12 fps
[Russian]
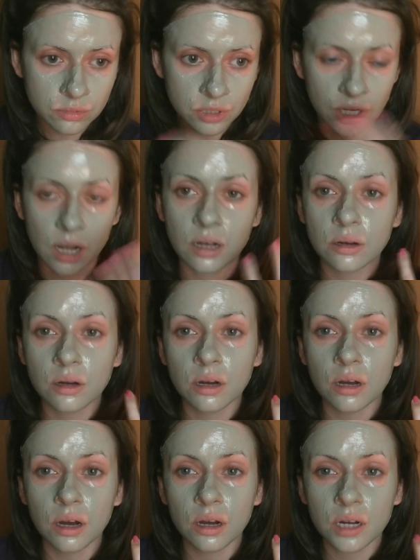Как
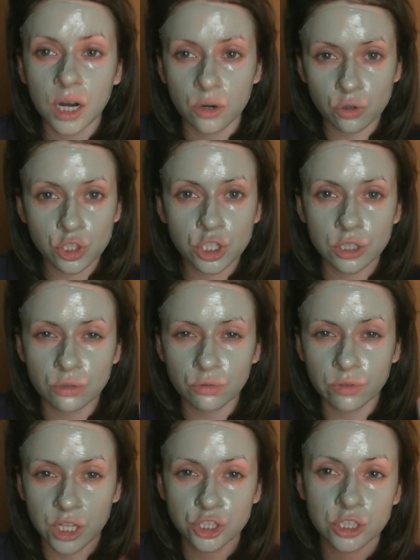э, хороший
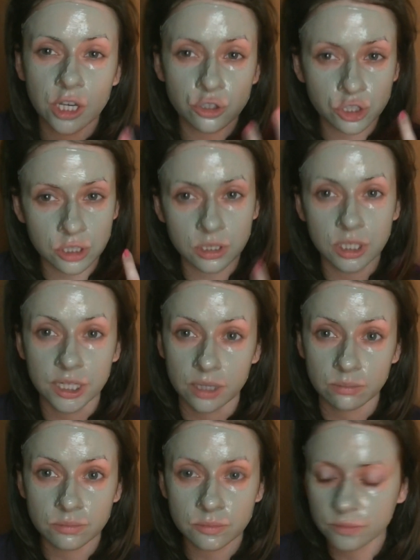увлажняющий
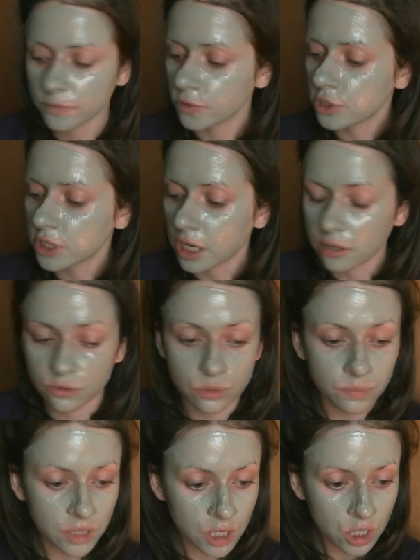крем. Вот так вот.
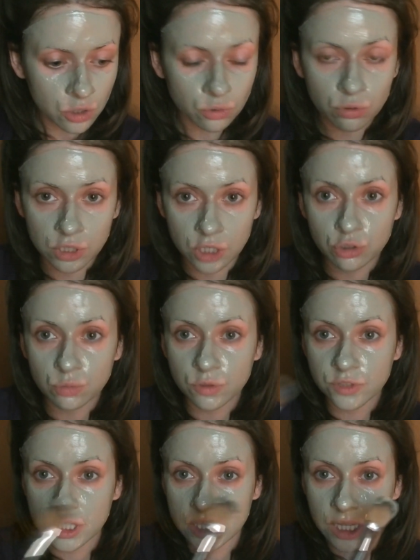Ну, я думаю,
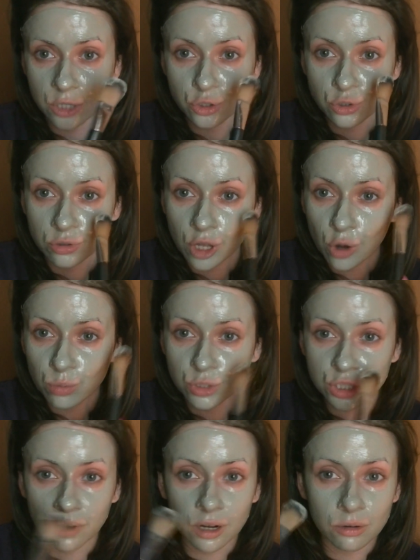все знают, что на
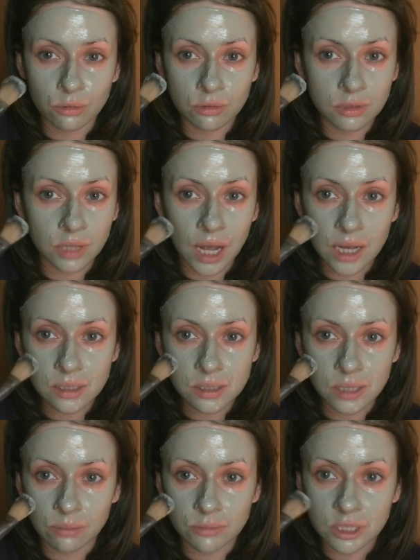область вокруг глаз,
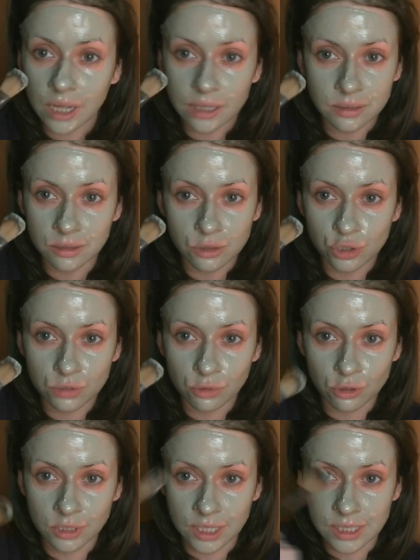там не надо ничего
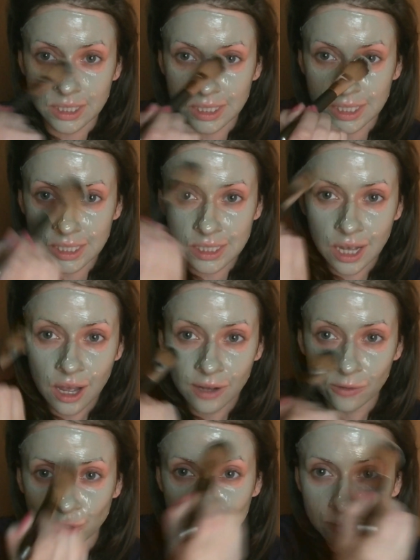наносить.
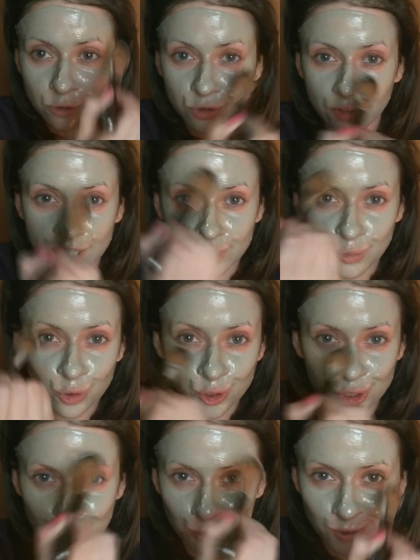Вот эта вот
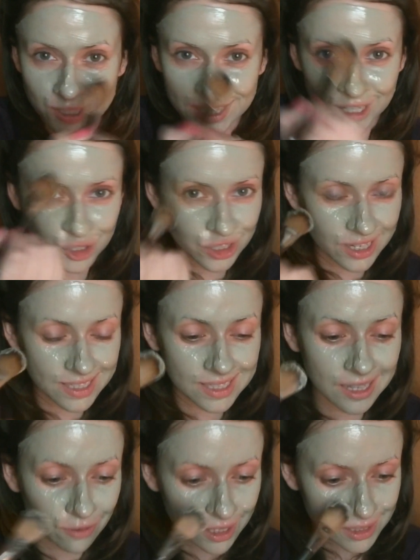восьмерочка у вас должна
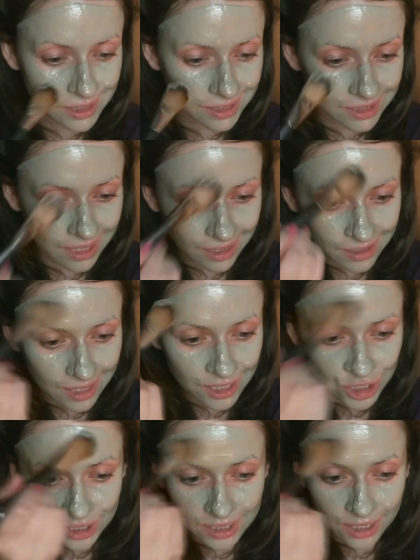оставаться не
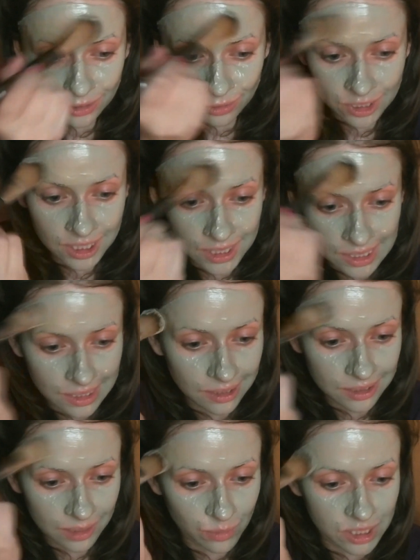накрашенной, а то есть
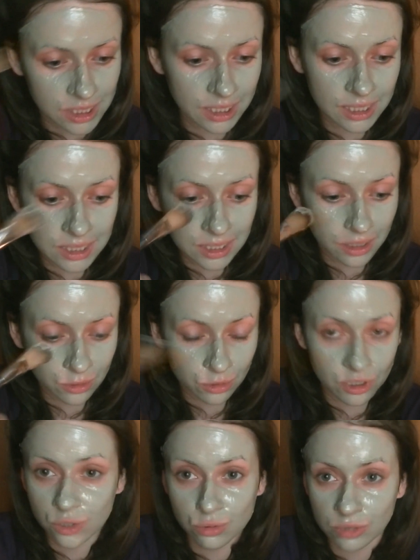некоторые мастерицы,
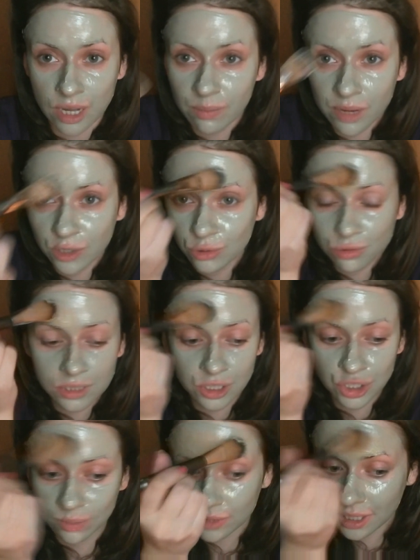которые сюда мажут
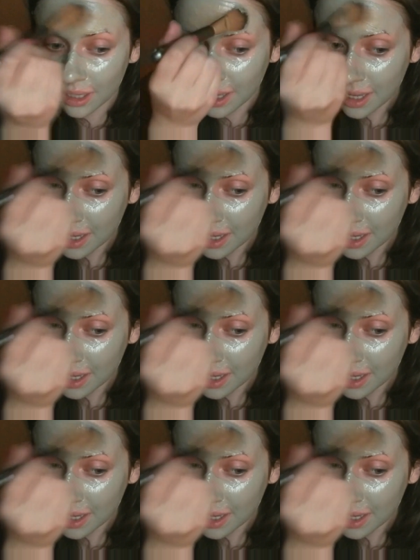зачем-то.